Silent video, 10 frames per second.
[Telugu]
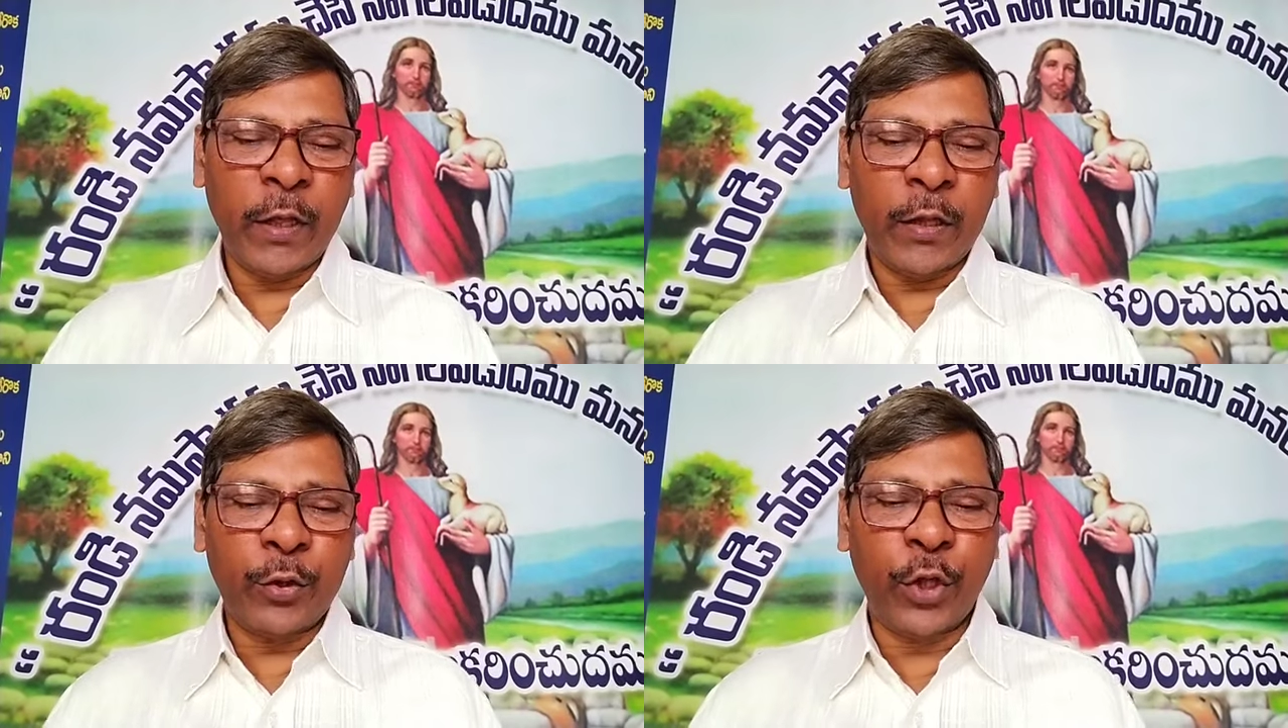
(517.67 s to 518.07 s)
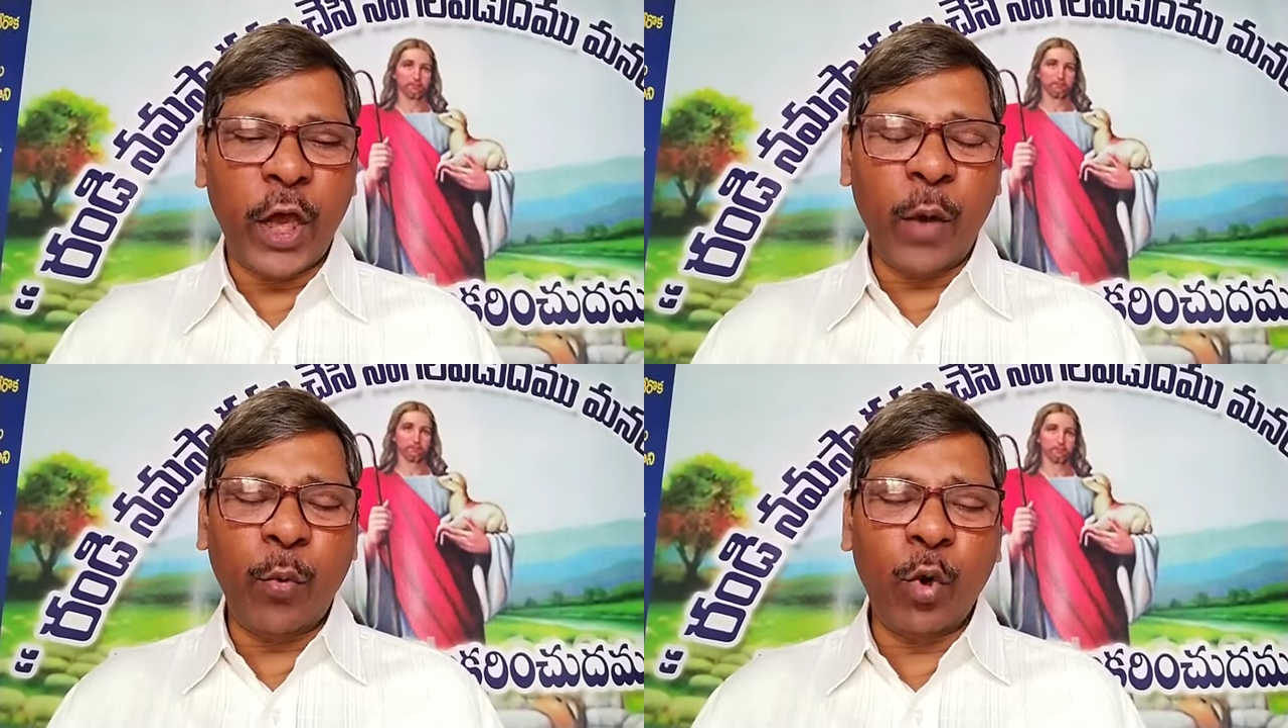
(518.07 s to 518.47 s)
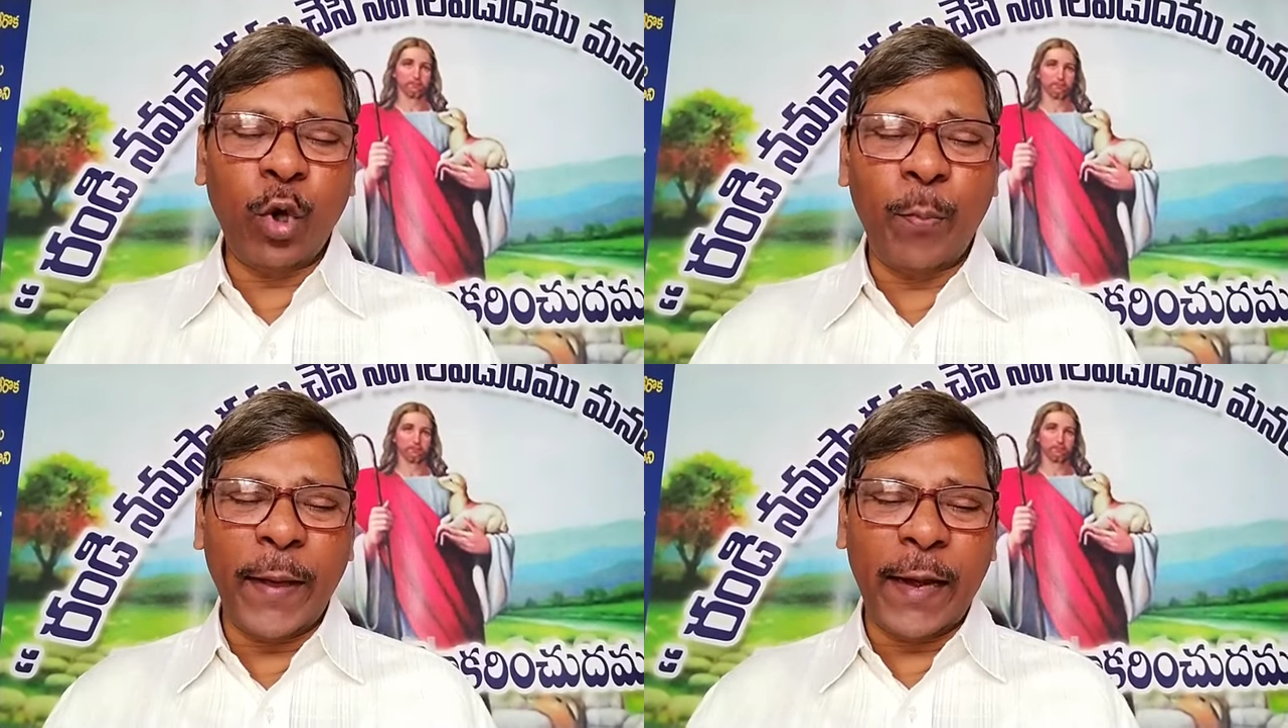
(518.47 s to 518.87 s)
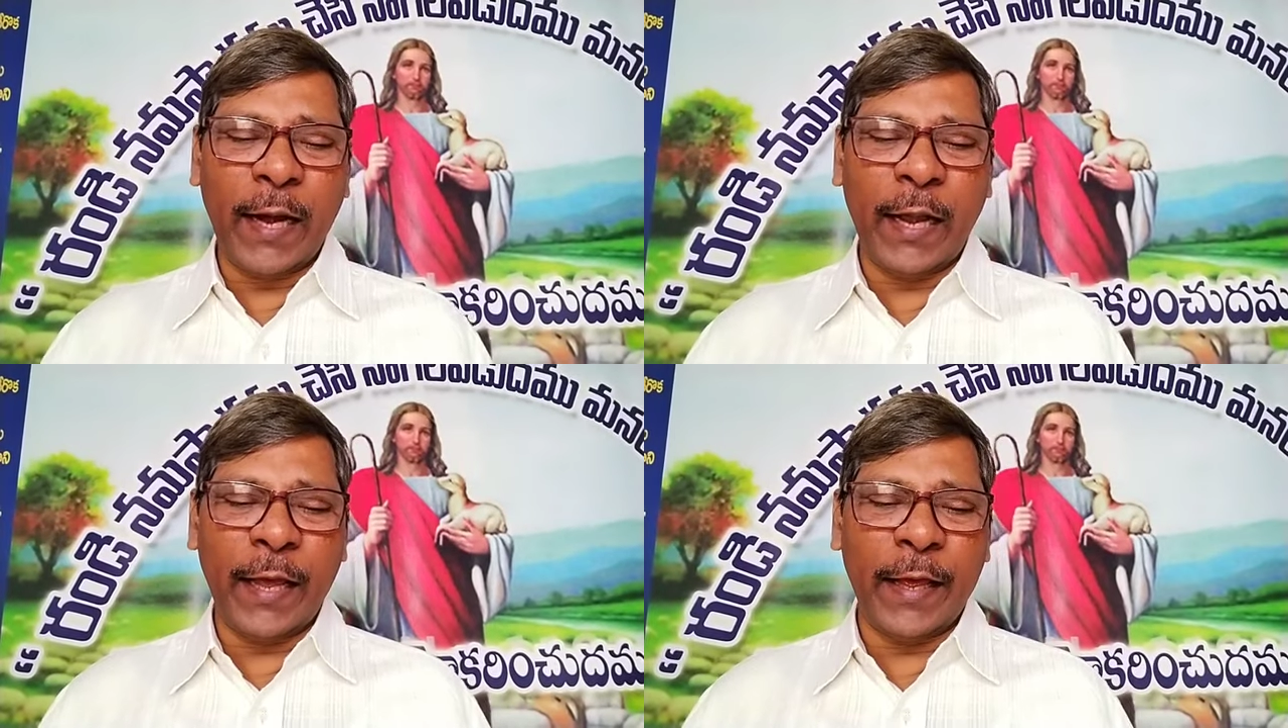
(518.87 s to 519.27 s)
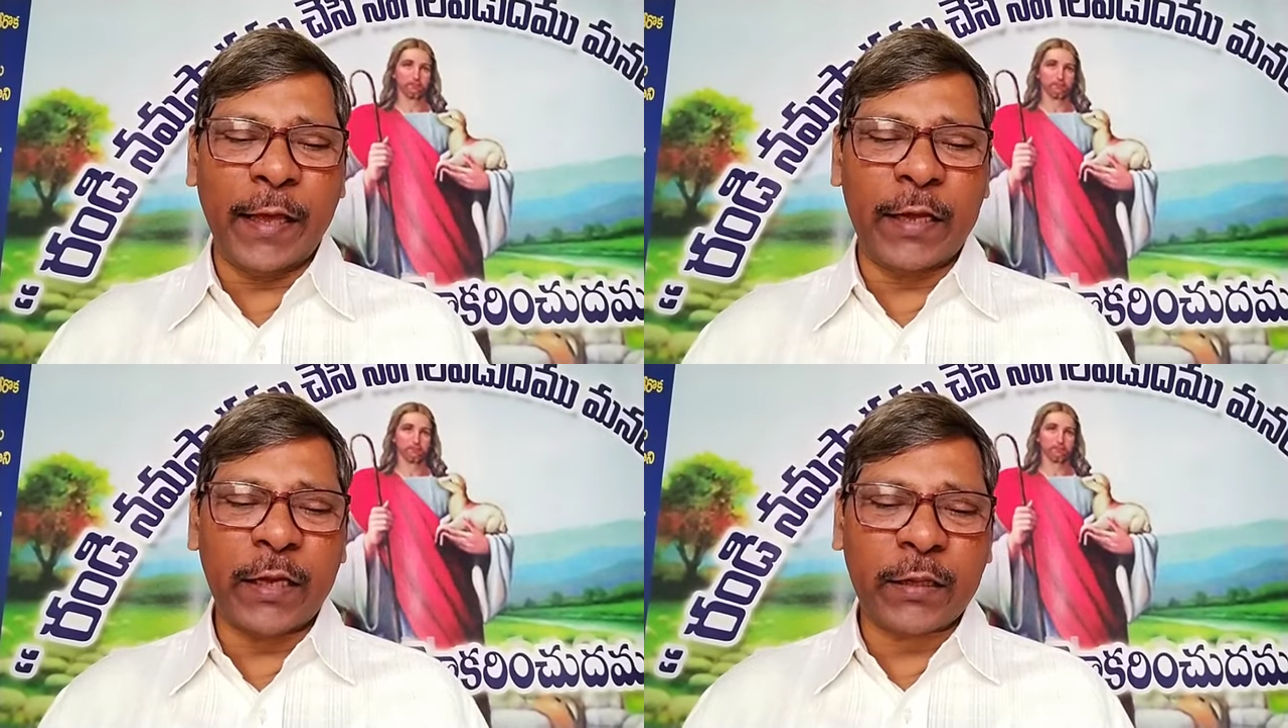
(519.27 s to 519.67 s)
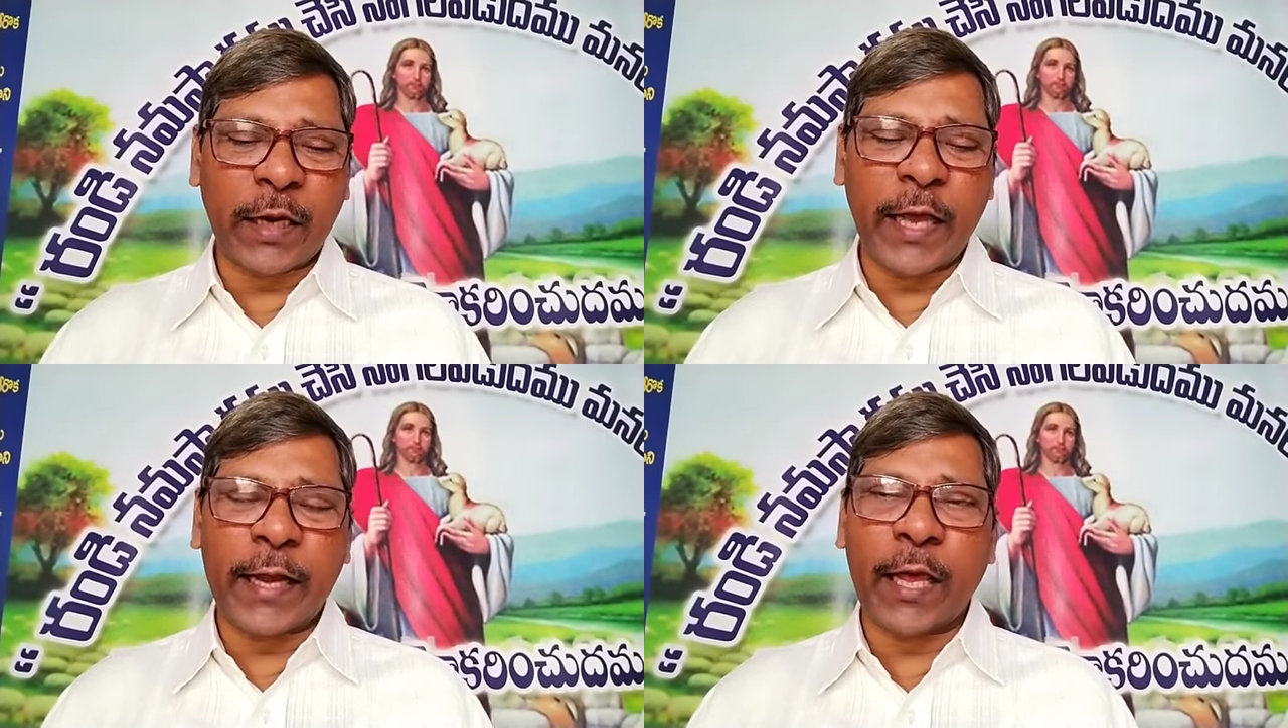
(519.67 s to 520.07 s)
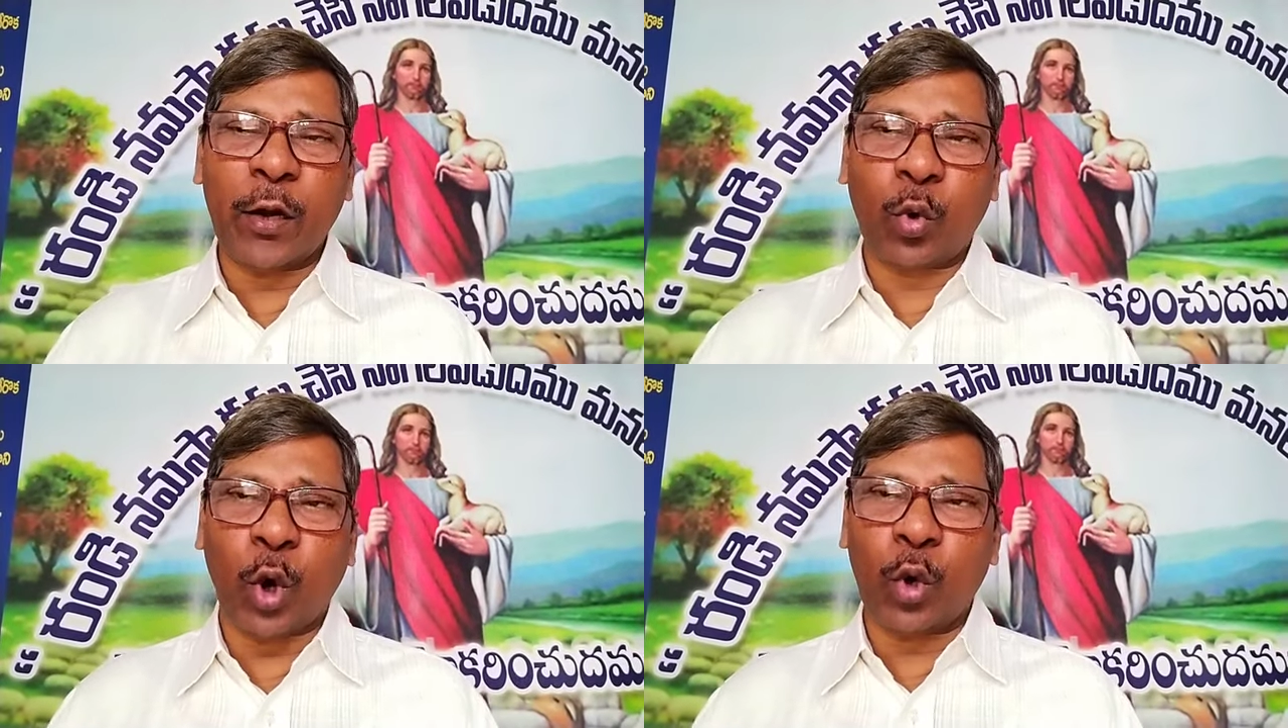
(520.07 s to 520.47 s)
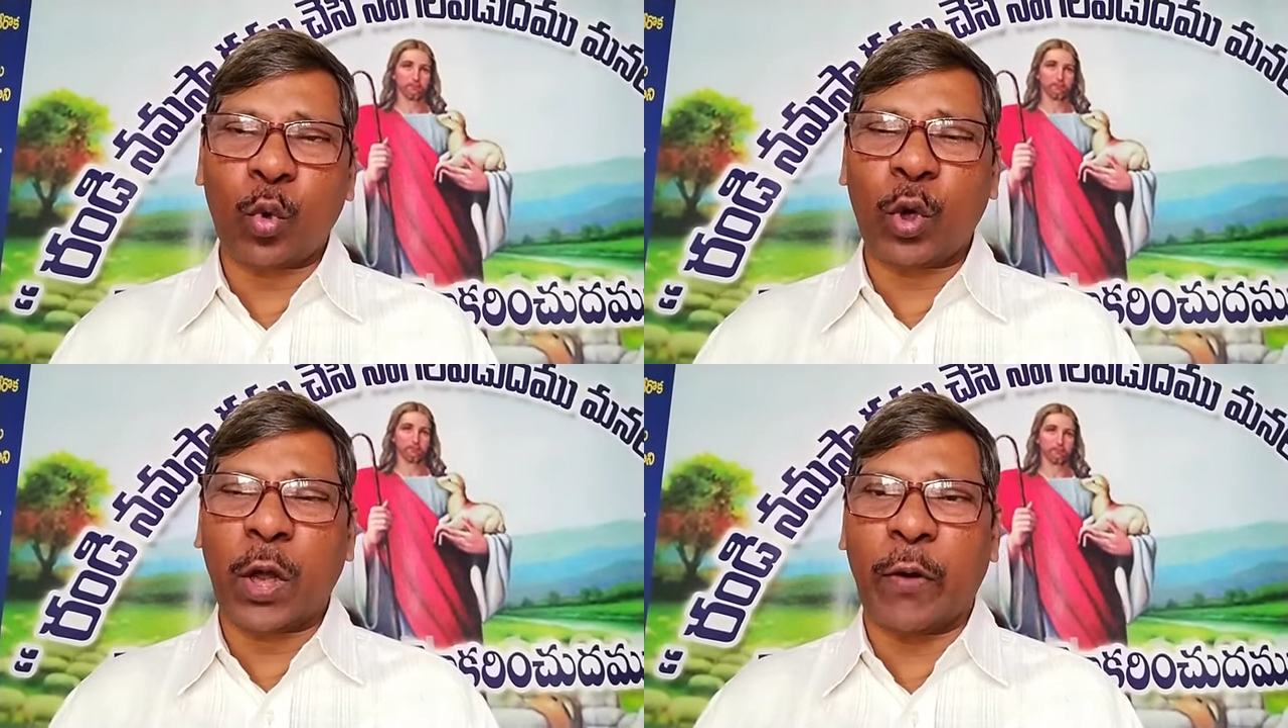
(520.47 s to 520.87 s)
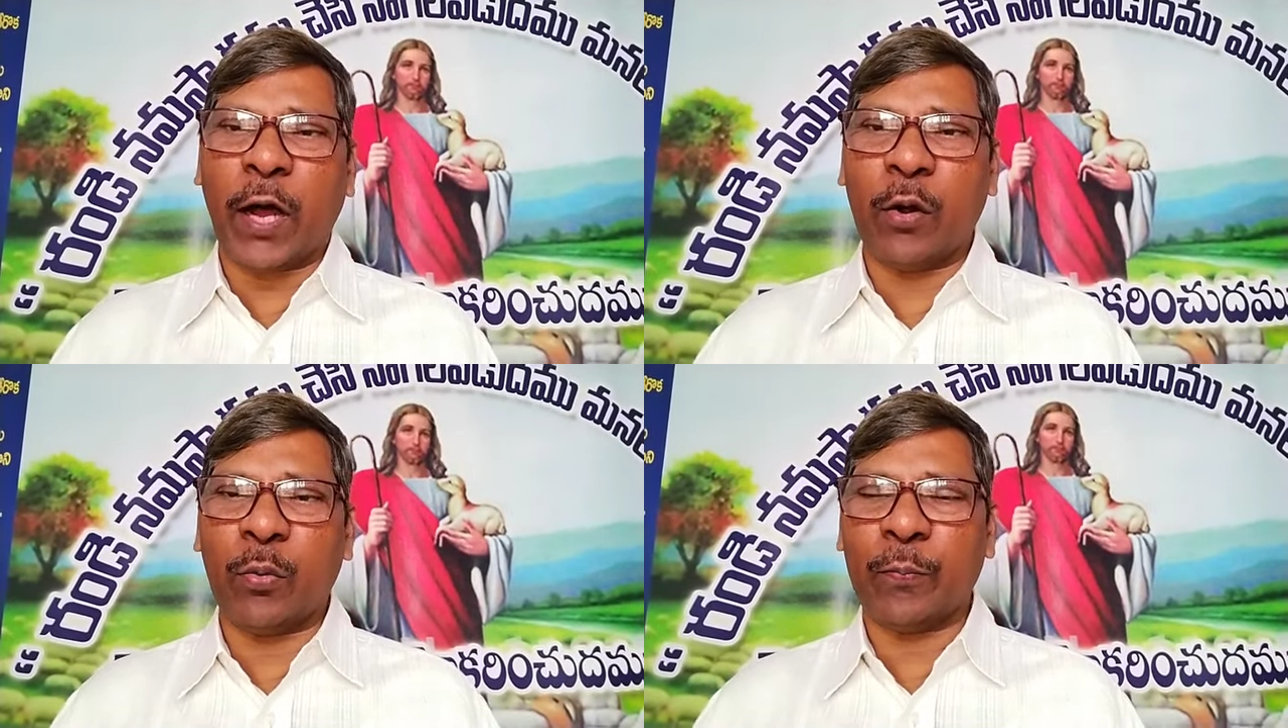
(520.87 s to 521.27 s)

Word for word: దేవుడు మనల్ని ఇతడే నేను కోరుకున్నవాడు